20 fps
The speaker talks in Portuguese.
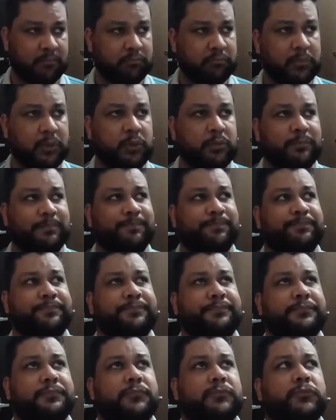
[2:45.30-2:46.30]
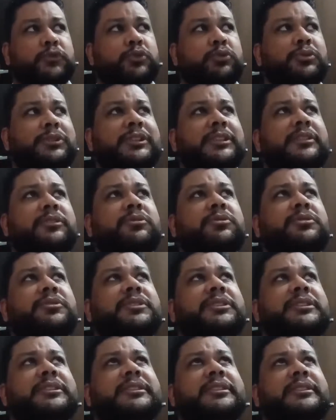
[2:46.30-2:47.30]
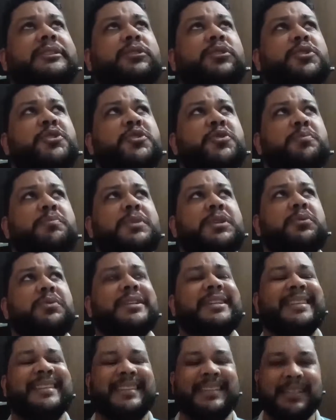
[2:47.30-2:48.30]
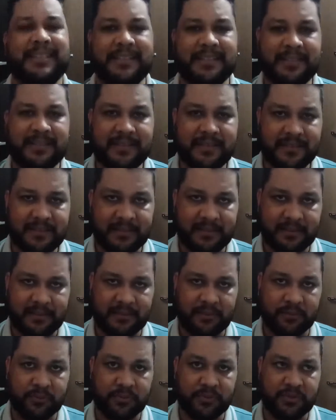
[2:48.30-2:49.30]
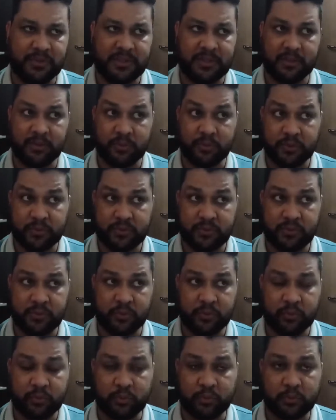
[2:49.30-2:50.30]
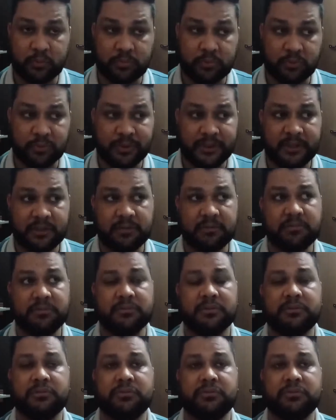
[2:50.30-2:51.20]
Bom, no ano de 2015, no dia 12 de outubro, eu,